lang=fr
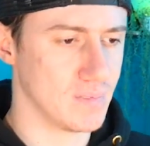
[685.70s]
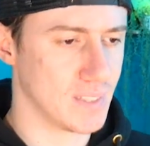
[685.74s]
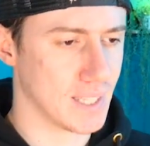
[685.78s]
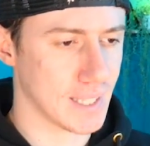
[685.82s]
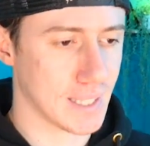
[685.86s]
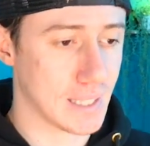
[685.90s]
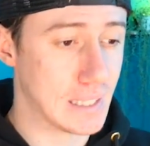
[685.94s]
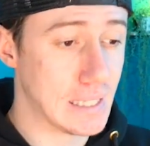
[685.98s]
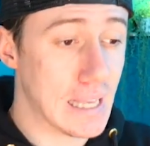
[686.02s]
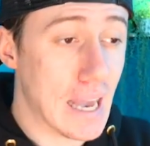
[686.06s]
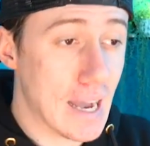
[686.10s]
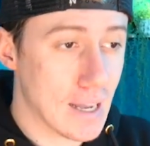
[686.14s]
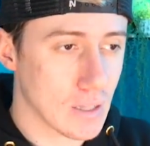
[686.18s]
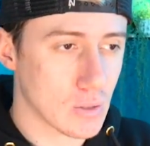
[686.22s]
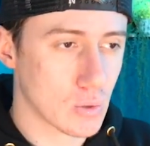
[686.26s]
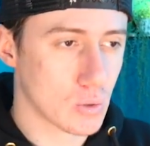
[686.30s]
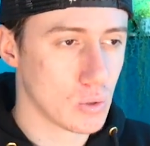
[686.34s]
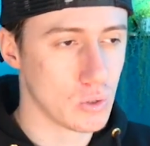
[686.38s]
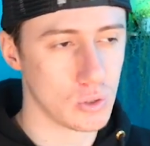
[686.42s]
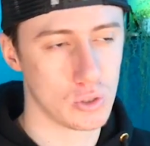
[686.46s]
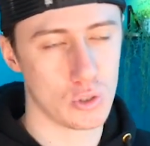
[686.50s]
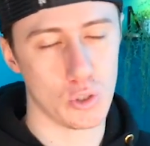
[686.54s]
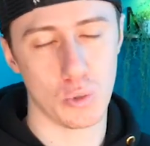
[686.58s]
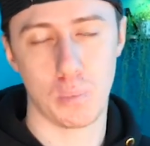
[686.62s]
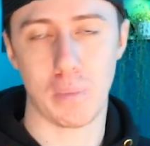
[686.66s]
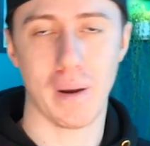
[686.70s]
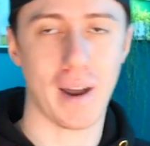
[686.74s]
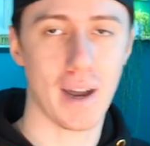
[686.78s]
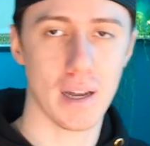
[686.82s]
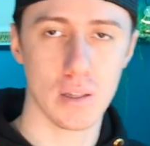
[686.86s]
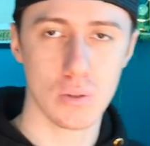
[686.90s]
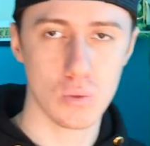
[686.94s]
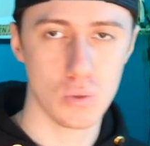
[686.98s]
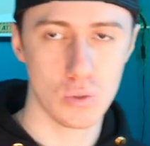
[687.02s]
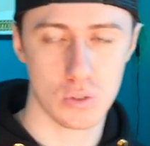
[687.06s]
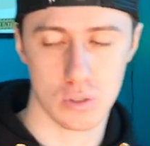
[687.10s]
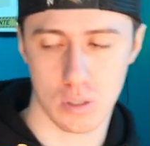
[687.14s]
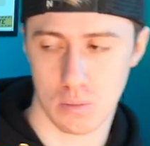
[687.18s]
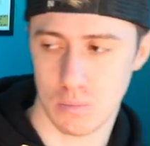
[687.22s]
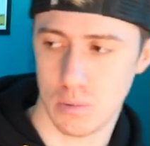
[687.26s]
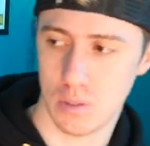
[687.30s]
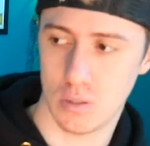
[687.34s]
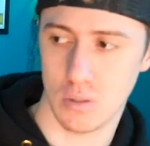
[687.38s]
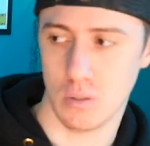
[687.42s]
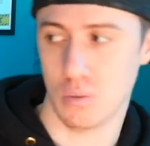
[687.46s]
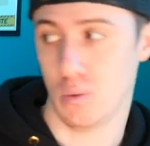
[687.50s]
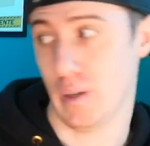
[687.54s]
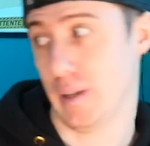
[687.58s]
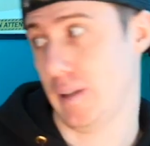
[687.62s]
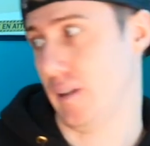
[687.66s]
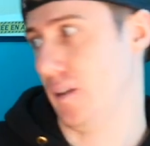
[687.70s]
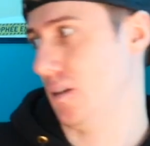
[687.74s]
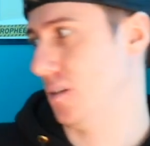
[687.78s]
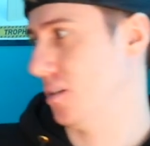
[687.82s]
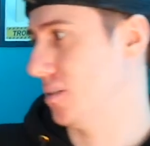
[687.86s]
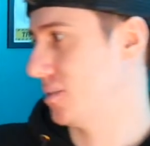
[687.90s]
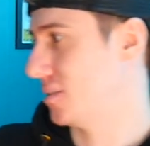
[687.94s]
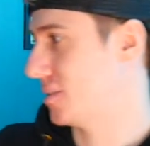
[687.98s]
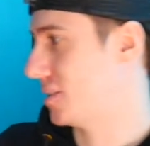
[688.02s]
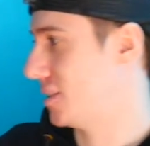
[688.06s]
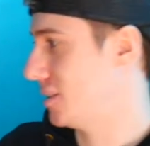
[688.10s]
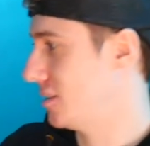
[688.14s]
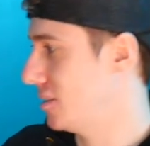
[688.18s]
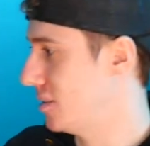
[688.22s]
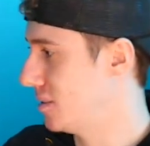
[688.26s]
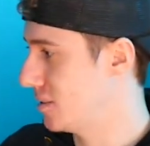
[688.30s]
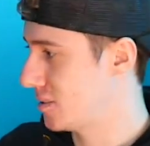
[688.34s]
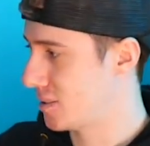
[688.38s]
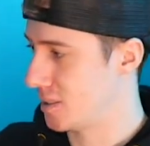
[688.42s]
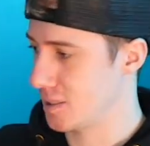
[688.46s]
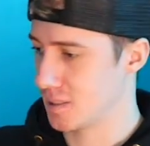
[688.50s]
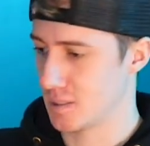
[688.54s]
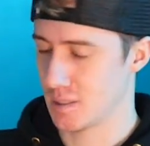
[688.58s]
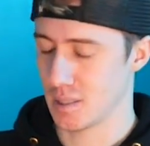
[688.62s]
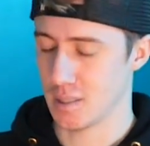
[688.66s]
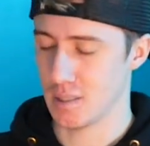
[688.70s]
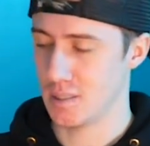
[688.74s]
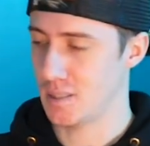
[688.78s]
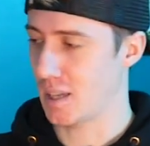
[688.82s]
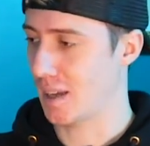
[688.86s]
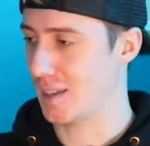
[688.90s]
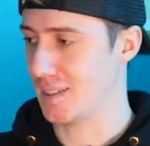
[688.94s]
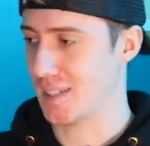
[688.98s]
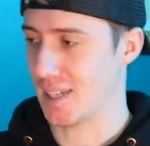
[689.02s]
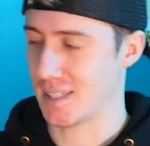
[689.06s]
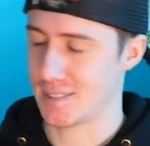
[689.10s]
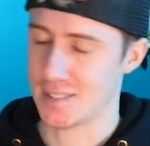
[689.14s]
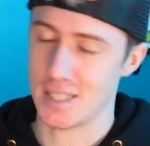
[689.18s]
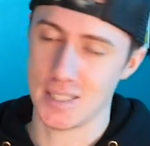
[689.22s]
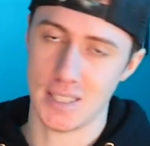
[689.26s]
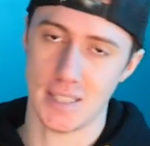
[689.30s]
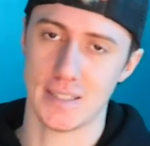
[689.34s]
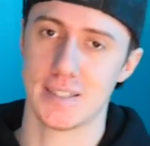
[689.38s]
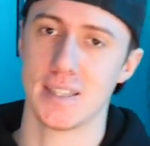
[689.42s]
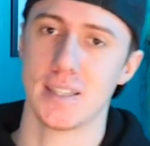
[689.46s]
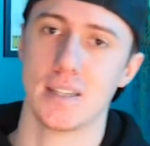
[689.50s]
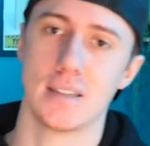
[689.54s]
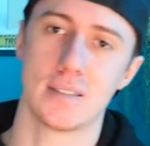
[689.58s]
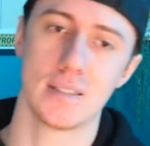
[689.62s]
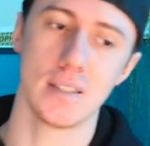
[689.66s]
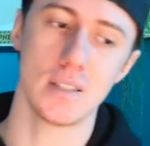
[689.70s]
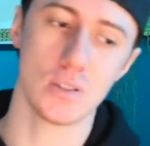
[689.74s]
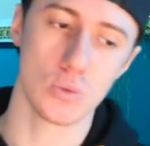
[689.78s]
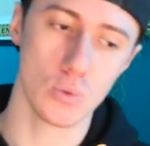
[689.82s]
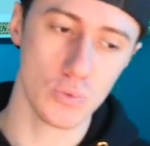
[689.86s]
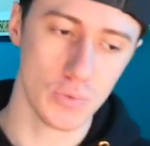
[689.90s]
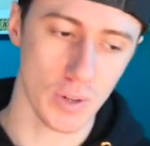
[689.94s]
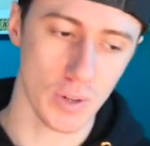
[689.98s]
dès qu'il y a un truc, je suis parano, je suis en mode ouais, c'est il y, a ça, il y a ça, il y a ça et tout.